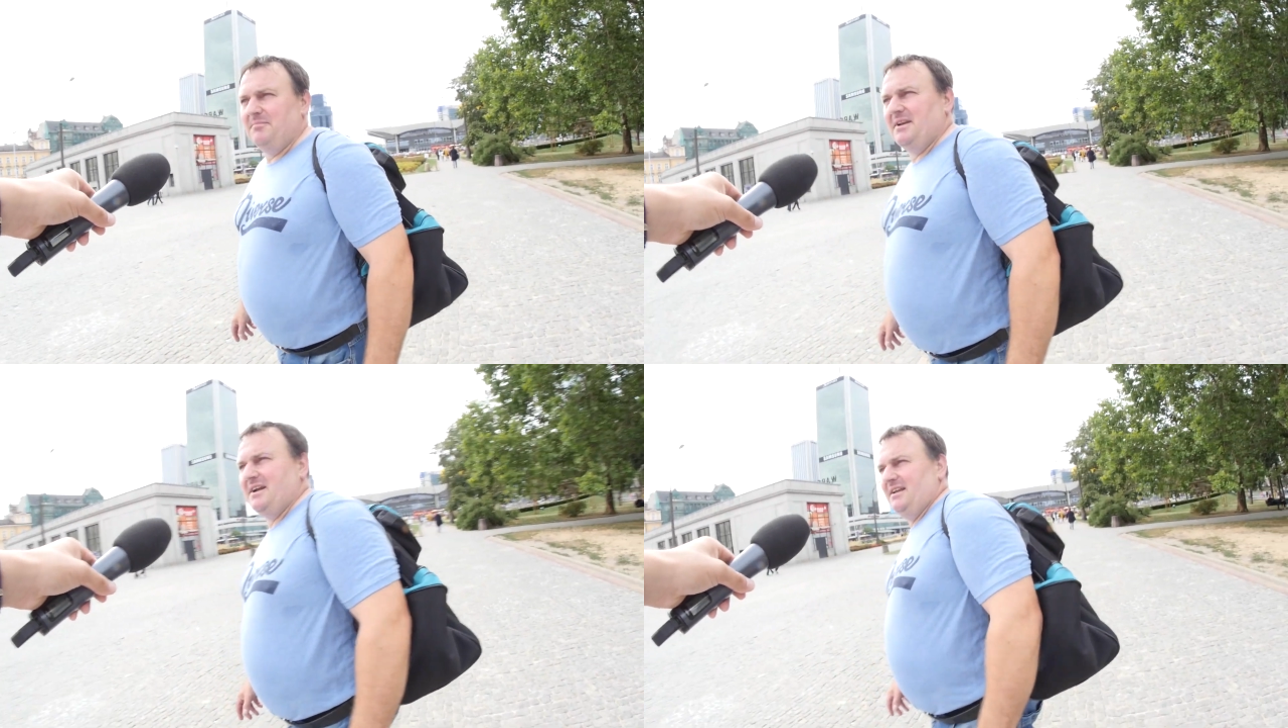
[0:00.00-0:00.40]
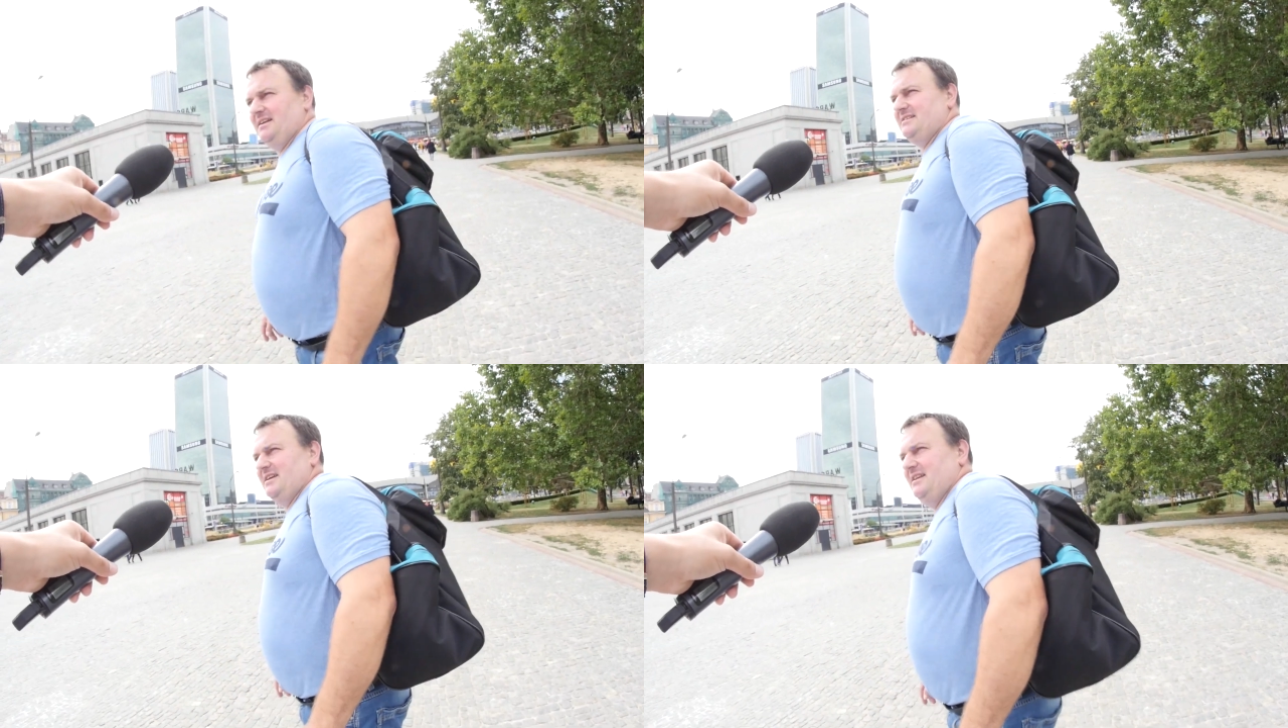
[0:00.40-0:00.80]
Amerykanie
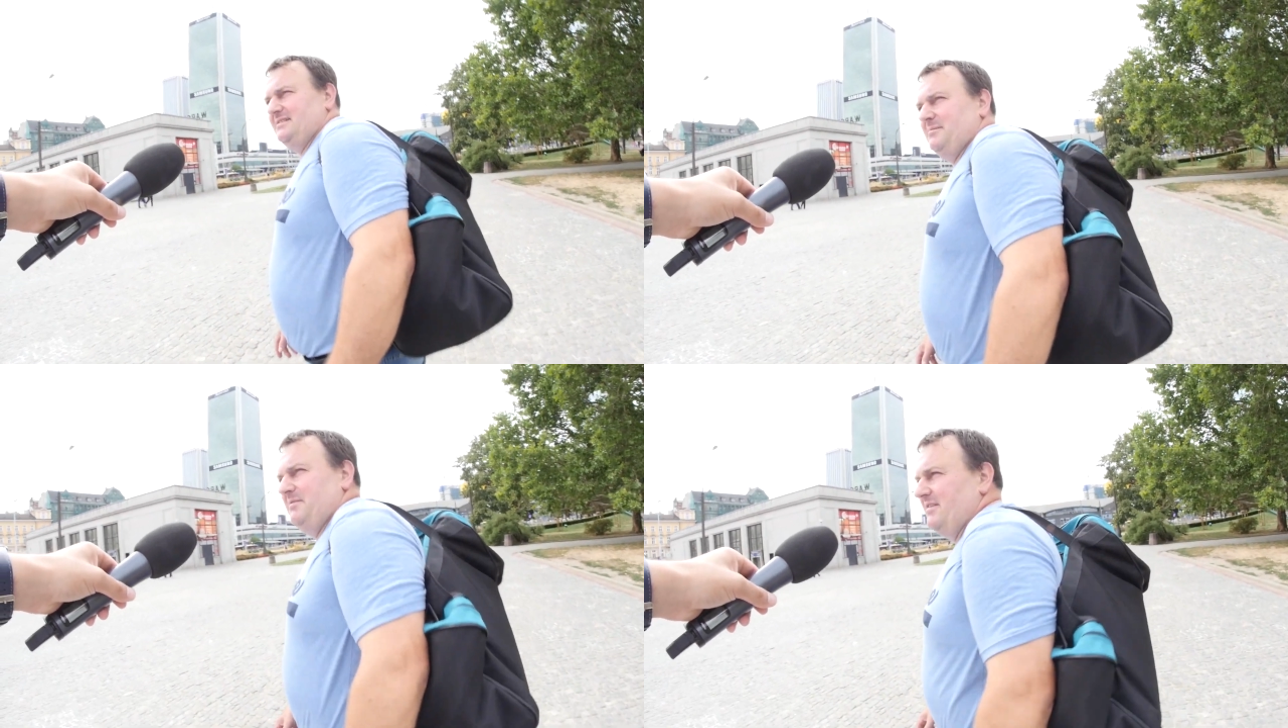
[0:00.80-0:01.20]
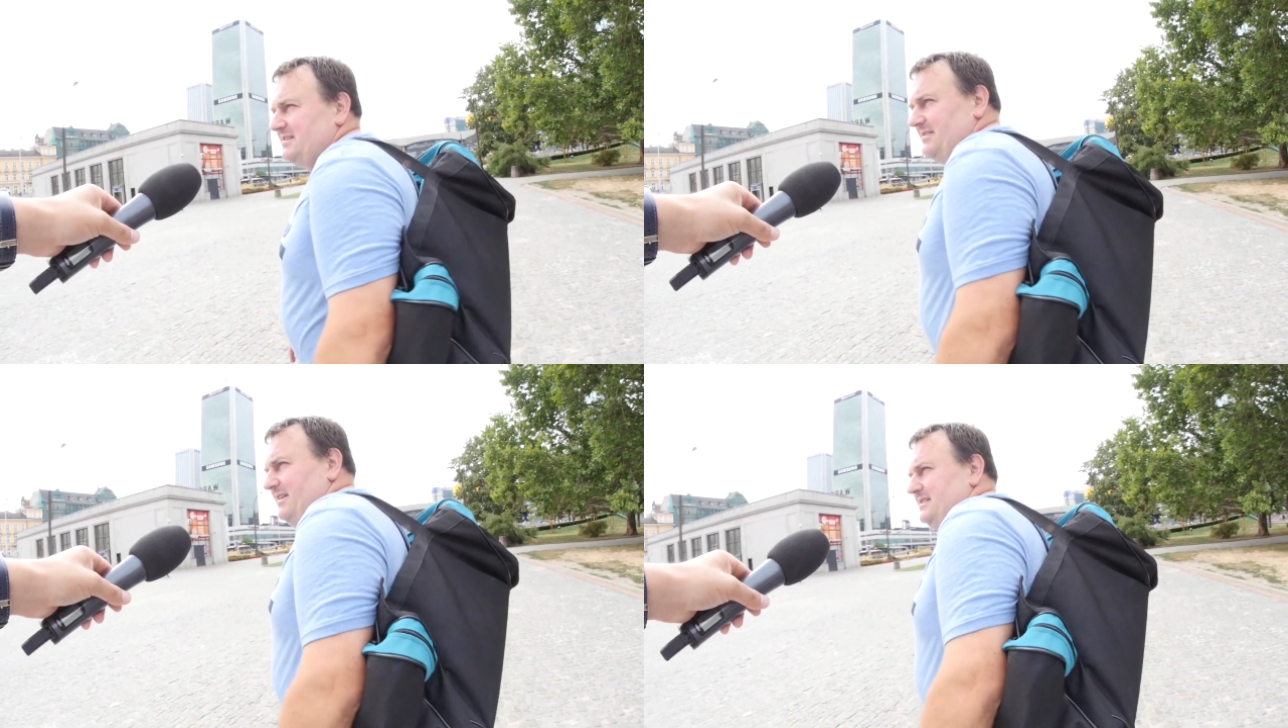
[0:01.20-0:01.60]
chcieli, żeby
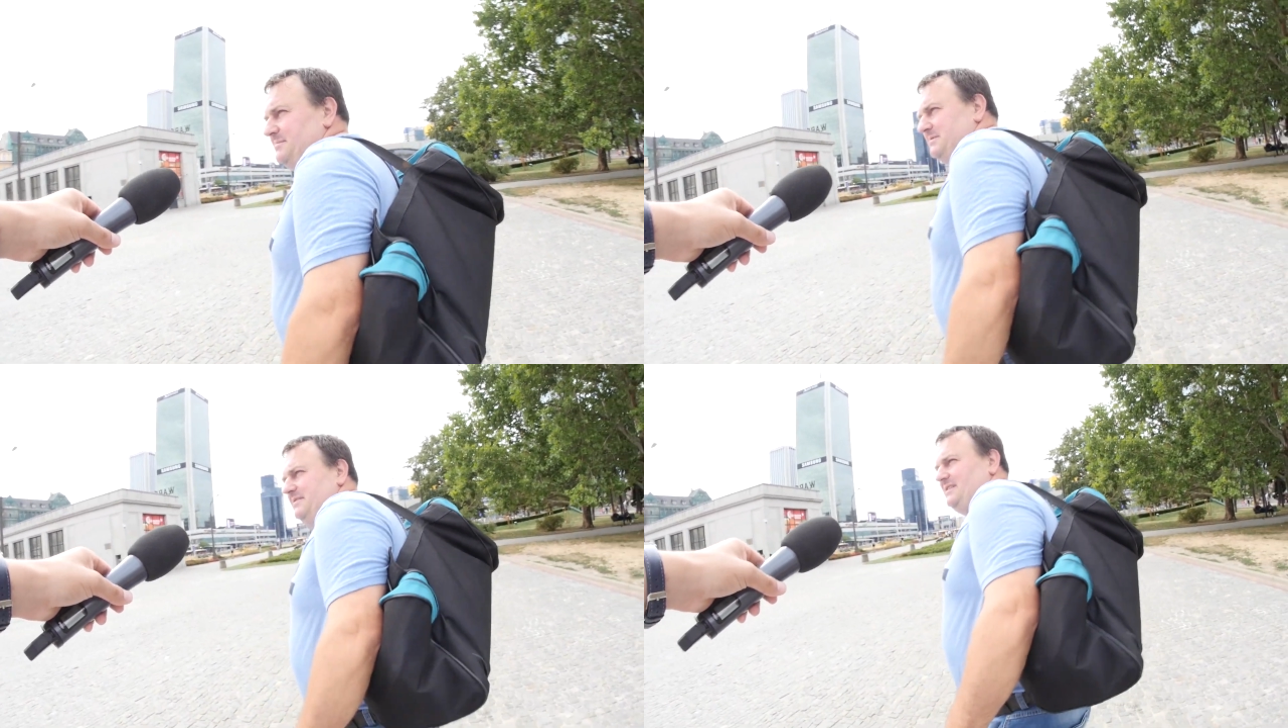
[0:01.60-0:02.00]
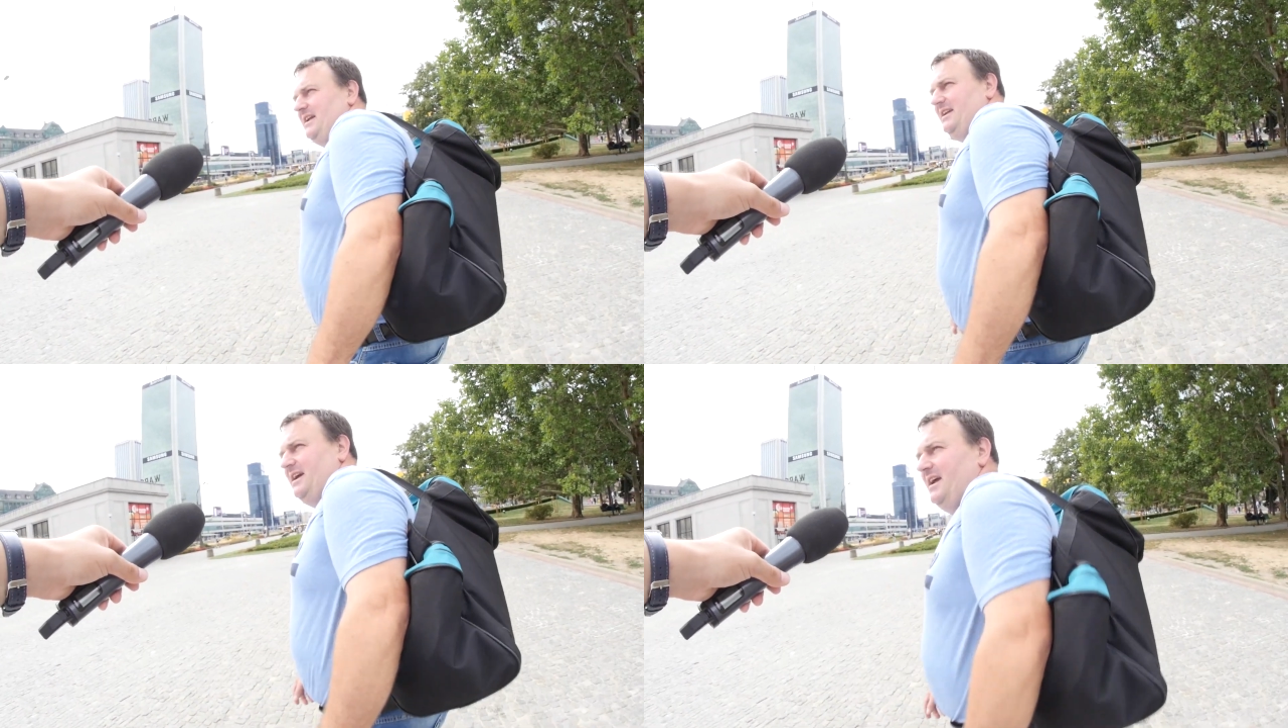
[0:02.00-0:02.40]
warszawiacy
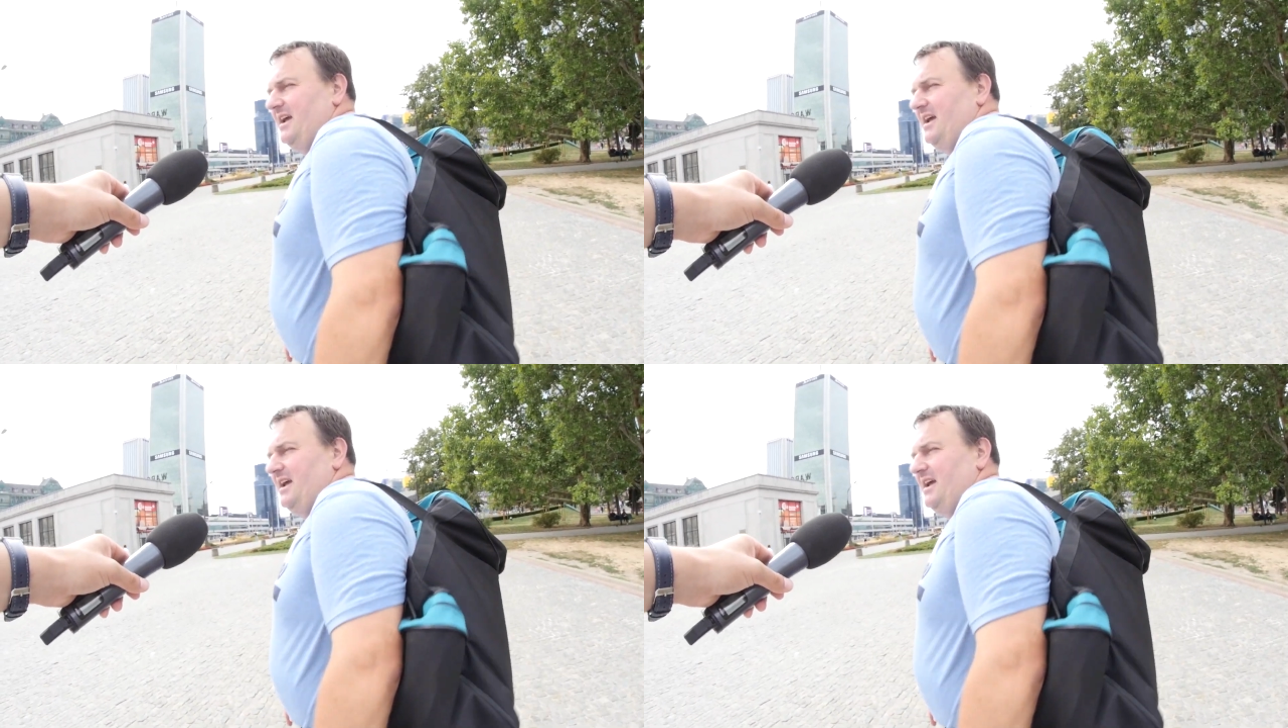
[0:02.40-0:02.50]
przywitali